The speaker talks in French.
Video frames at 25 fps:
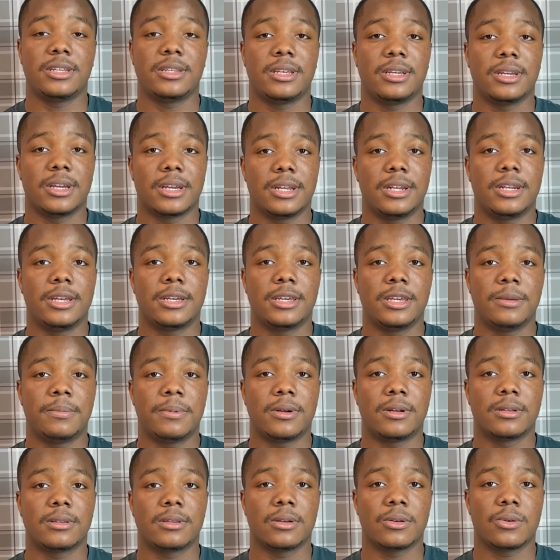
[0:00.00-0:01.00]
intégré l'équipe
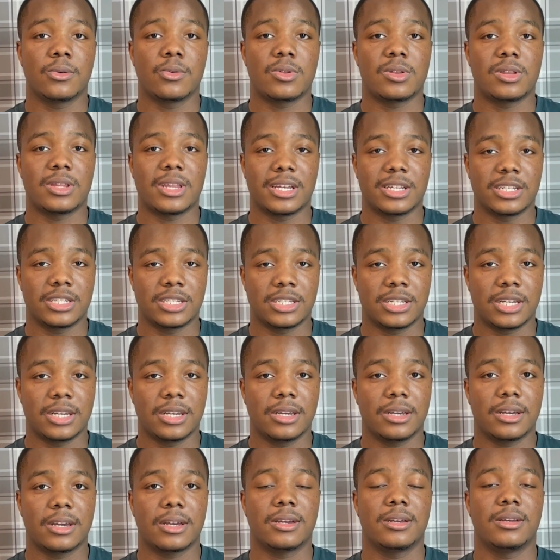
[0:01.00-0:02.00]
en tant que
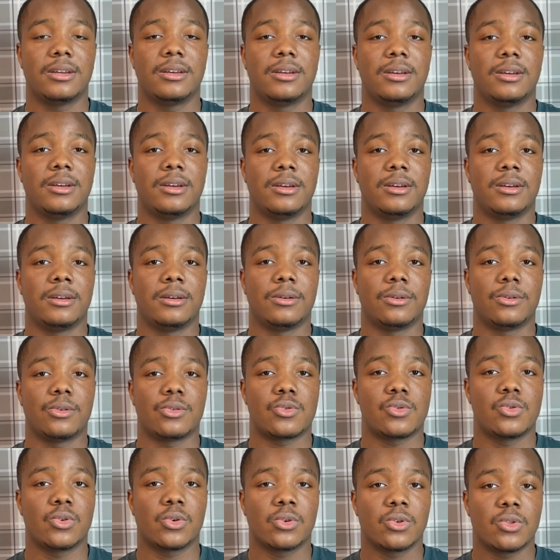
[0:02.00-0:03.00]
stagiaire euh,
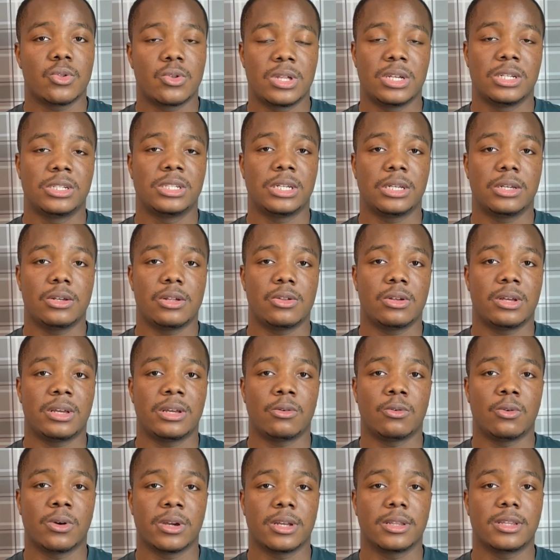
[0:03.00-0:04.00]
sur un sujet
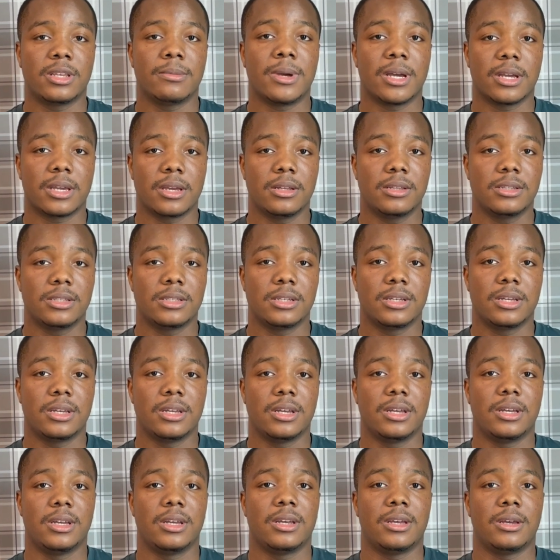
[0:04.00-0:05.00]
orienté back-end.
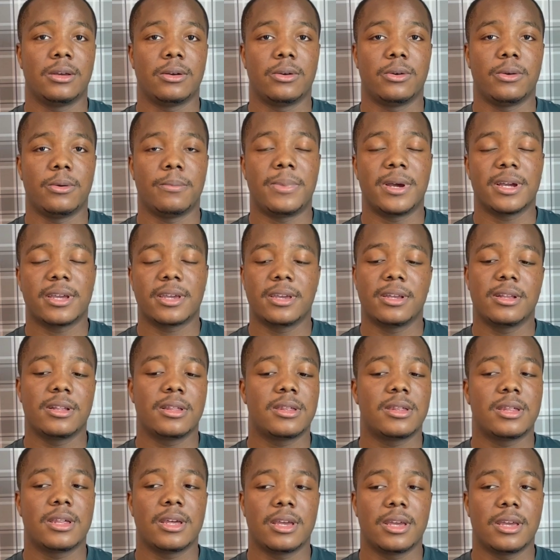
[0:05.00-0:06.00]
back-end,
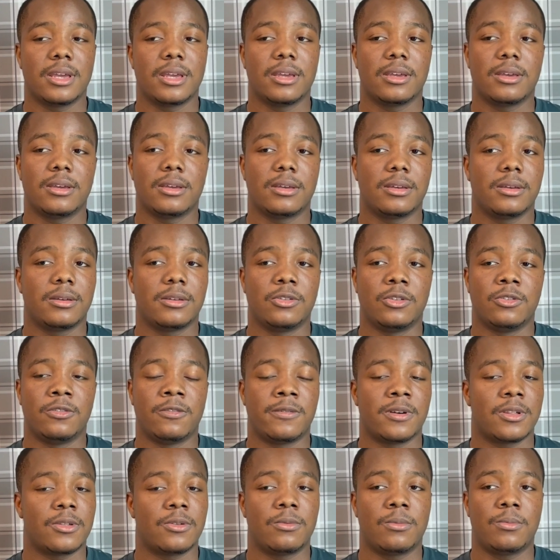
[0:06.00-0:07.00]
c'est de
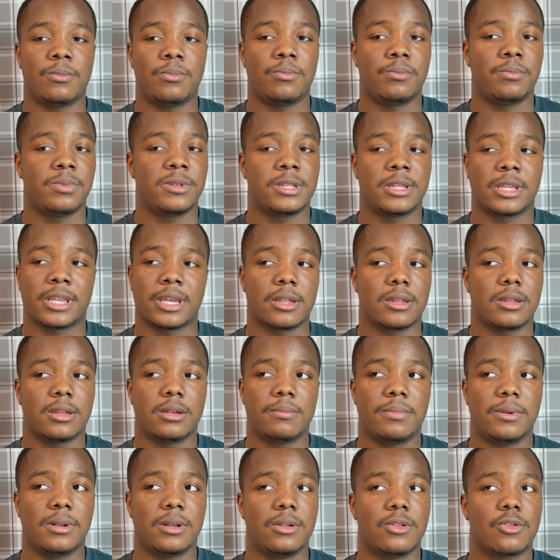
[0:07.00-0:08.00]
façon très
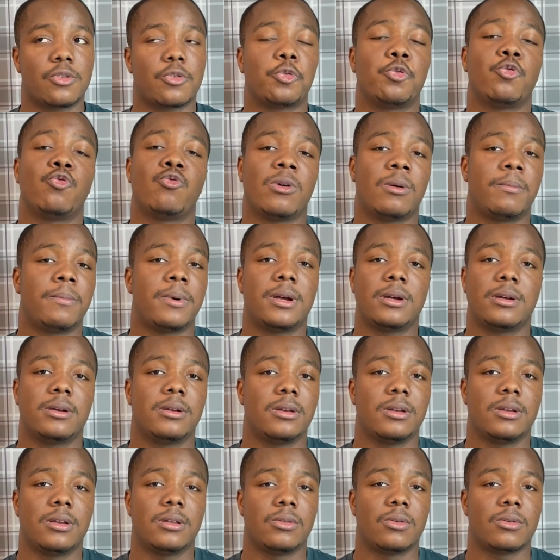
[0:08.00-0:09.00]
simple ce qu'on ne voit pas.
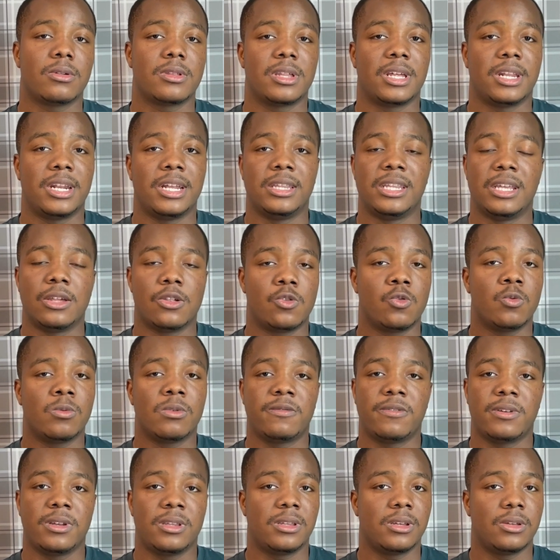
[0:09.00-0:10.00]
Donc, c'est les dessous en
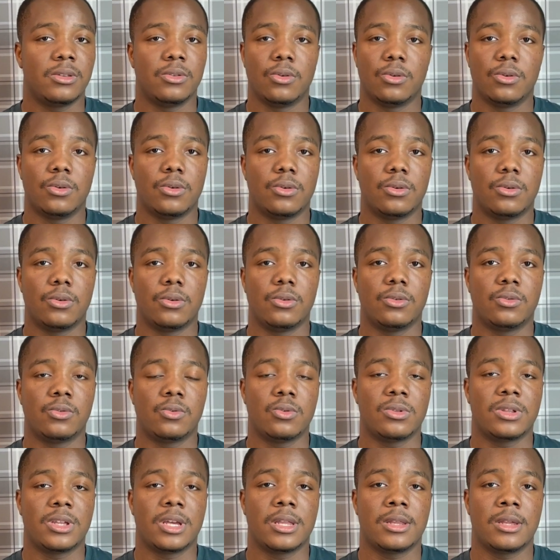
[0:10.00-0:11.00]
fait de
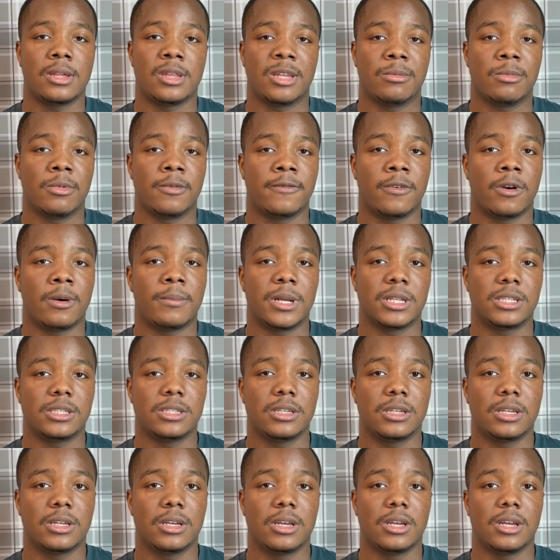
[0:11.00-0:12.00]
tout ce qui est système
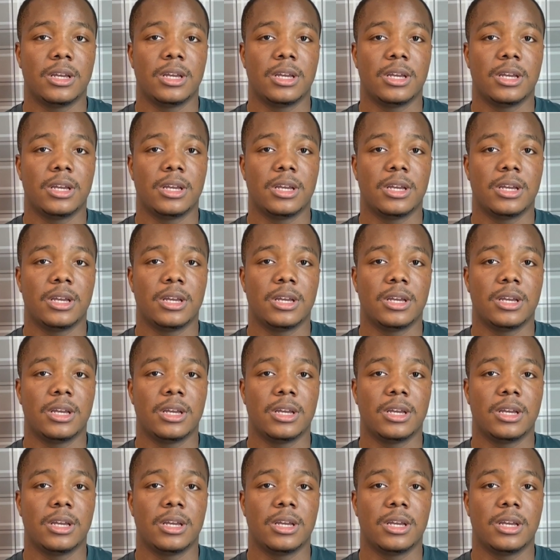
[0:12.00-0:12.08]
informatique